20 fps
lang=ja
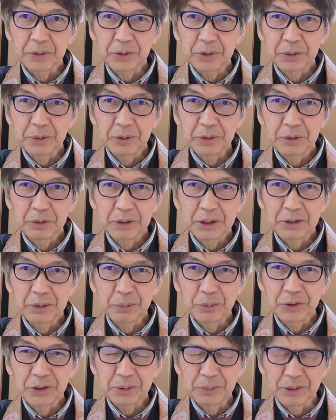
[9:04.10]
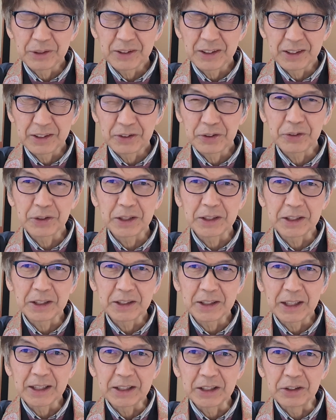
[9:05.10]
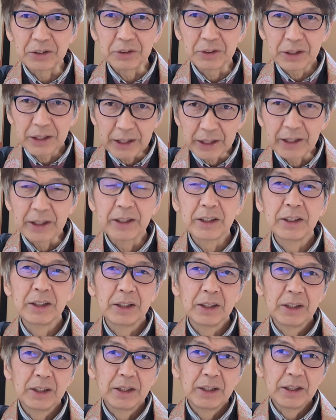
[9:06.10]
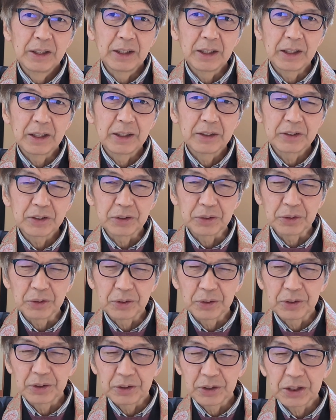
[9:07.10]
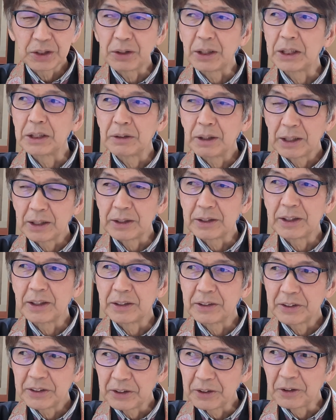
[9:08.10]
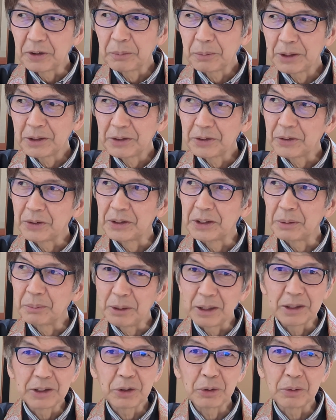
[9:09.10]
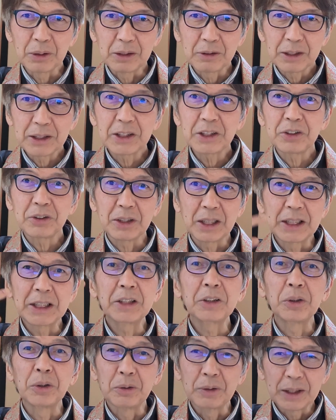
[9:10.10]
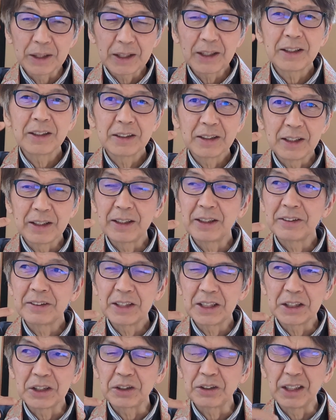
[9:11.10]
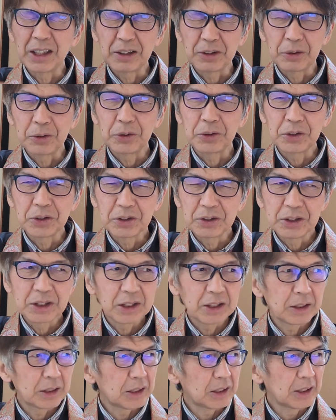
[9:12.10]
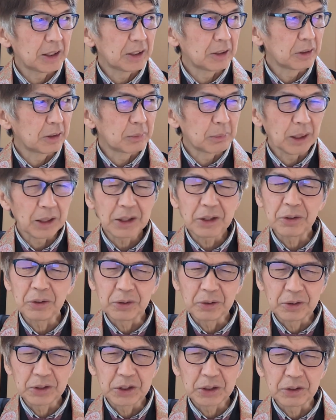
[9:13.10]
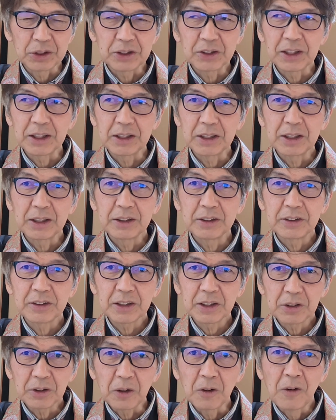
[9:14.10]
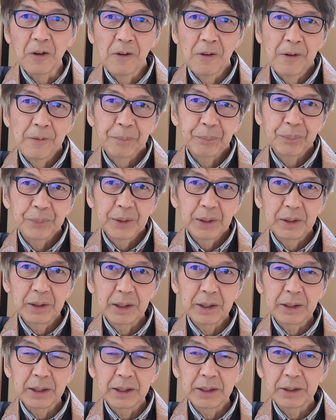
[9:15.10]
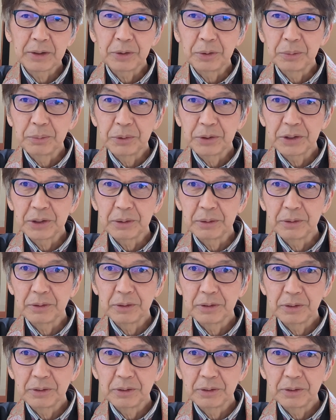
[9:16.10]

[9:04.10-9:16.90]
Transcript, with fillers: この上の娘さん育てたい」言うて、えー、その人が言わはったんですよ「お前んとこ」で」て、まあ、要は私とか一個がね、えー、1961年生まれの女医さんなんですけど、えー、この娘